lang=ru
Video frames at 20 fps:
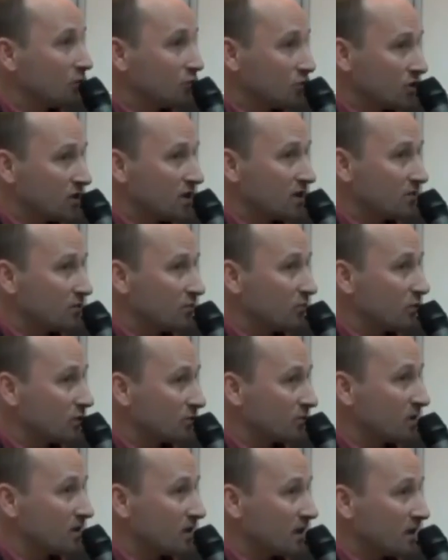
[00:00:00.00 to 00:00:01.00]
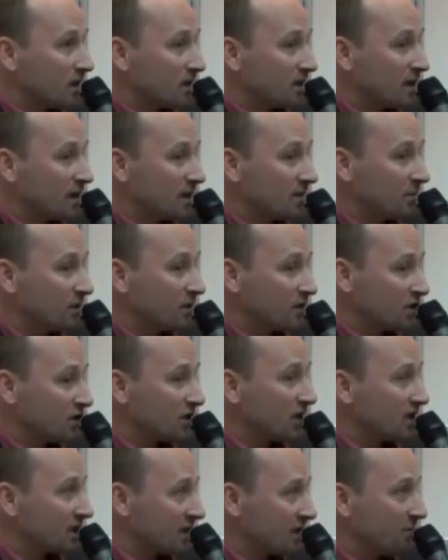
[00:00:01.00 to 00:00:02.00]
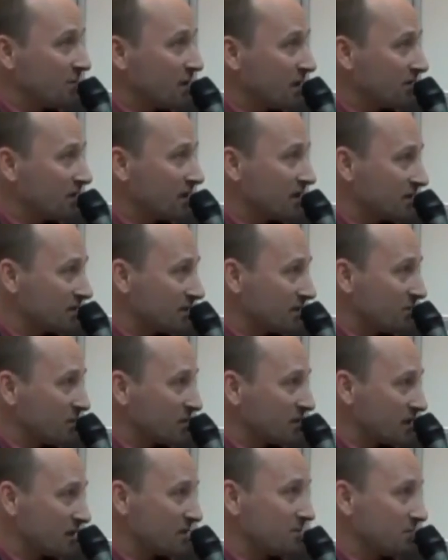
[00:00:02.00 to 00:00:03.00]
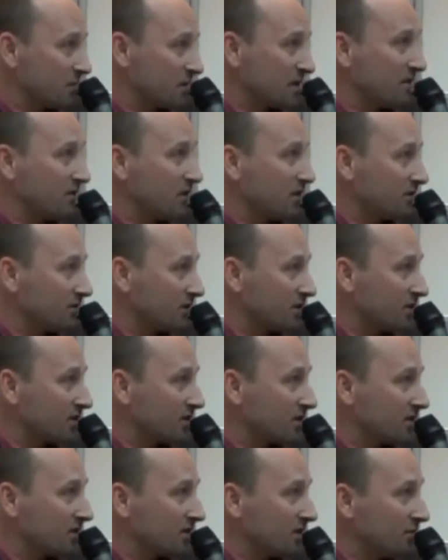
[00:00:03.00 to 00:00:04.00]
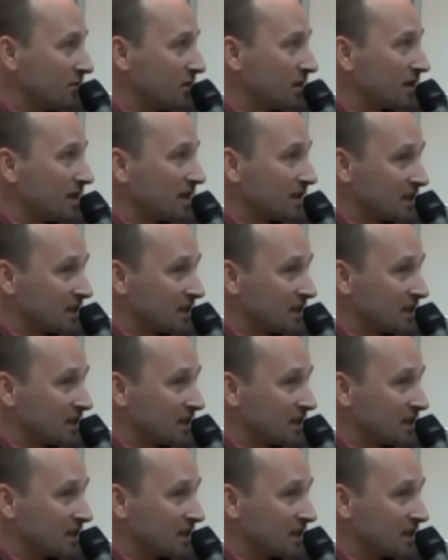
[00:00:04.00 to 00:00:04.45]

Ну, 4, ну, может быть, надо было 401 написать, посоветовать именно